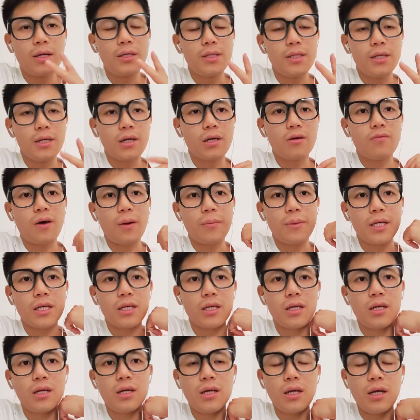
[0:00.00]
第二个方面，
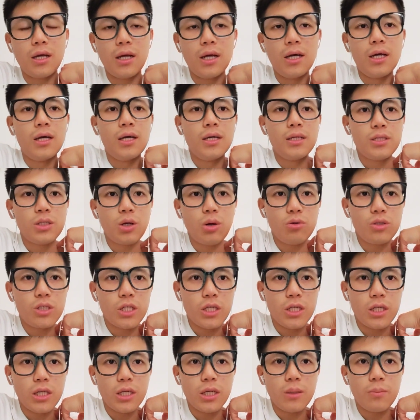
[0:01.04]
周
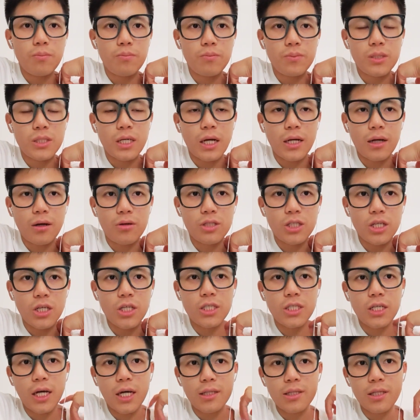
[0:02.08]
琦将要签
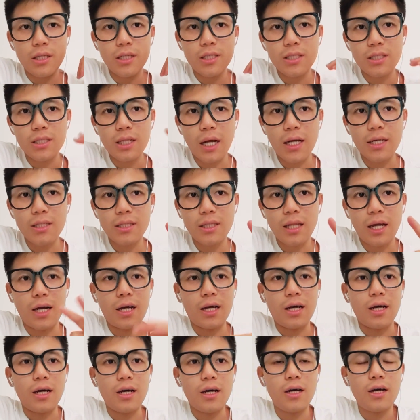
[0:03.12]
下第三
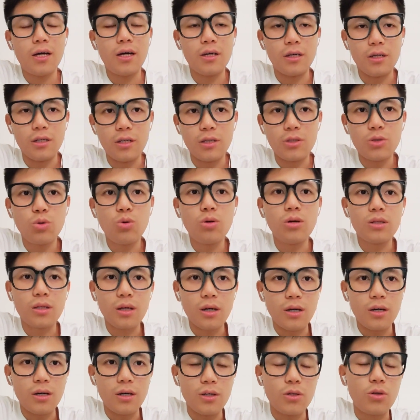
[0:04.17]
大合作
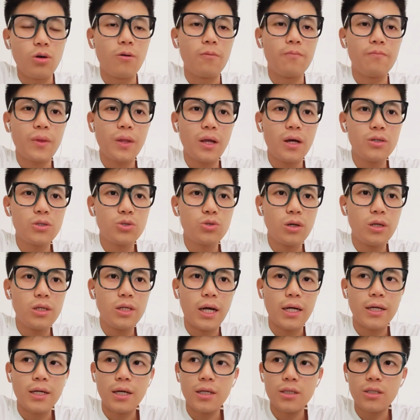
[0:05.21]
的合同，而薛
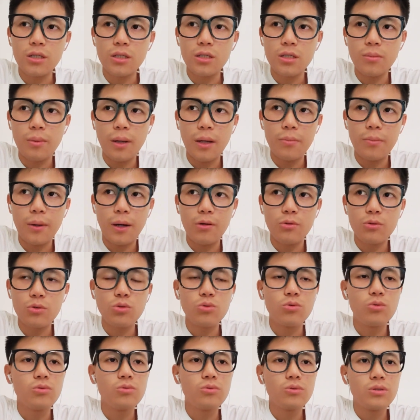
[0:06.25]
洋呢，则是被爆
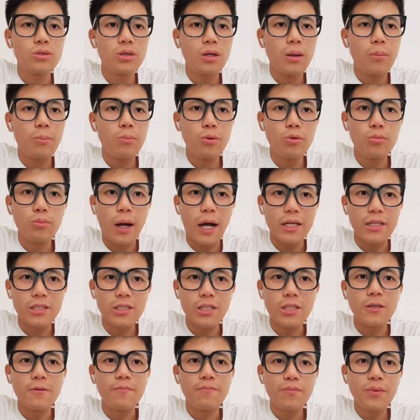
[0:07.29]
出不满
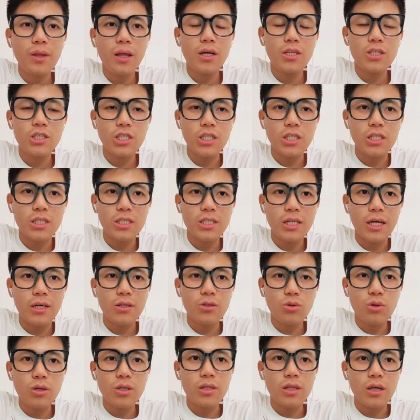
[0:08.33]
意新疆
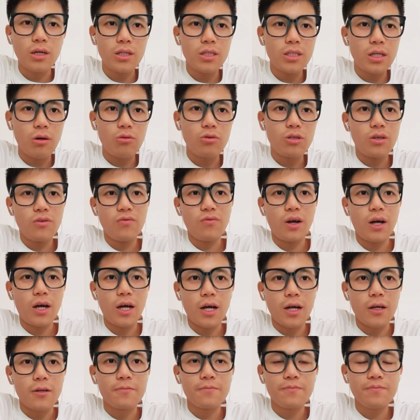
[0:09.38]
队的交易方案。